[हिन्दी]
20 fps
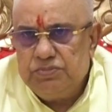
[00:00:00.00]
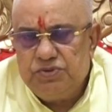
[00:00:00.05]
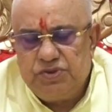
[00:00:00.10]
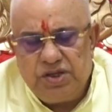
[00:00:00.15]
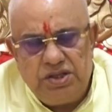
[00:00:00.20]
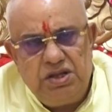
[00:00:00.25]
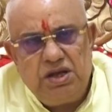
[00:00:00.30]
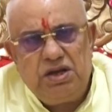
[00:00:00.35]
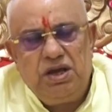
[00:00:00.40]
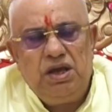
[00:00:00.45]

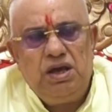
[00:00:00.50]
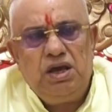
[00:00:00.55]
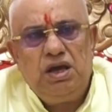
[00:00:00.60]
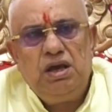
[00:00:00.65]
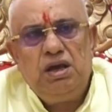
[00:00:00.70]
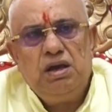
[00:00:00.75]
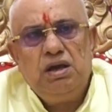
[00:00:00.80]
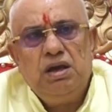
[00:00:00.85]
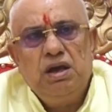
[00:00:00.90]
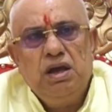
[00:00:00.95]
ज़िंदगी
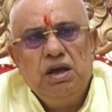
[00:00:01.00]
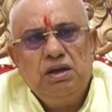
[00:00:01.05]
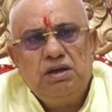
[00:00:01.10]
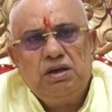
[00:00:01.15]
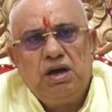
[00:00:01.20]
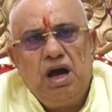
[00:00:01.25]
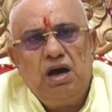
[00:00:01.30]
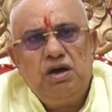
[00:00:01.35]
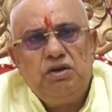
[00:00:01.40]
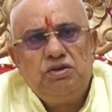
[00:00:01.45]

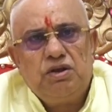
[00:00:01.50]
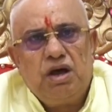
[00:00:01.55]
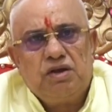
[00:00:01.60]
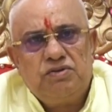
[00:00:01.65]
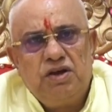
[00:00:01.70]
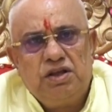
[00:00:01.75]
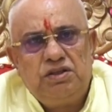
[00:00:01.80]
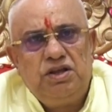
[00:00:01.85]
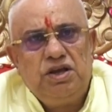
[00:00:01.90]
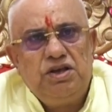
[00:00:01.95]
का
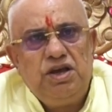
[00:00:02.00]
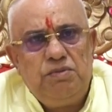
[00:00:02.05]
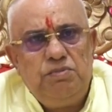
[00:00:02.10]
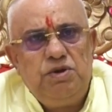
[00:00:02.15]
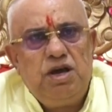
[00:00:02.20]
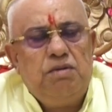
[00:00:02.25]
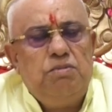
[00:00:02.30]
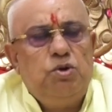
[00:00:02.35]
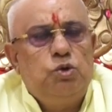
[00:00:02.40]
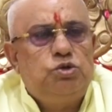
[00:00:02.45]
सत्य ये
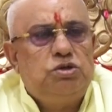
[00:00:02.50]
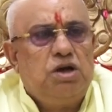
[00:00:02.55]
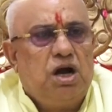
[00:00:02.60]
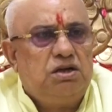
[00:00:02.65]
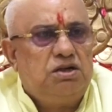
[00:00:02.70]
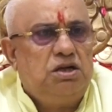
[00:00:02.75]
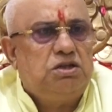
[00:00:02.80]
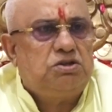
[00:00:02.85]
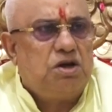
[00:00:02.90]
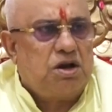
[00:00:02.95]
भी हमें
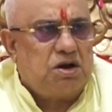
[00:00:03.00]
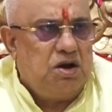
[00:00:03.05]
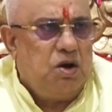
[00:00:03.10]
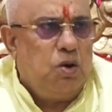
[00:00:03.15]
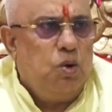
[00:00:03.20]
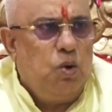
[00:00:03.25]
उद्घाटित करना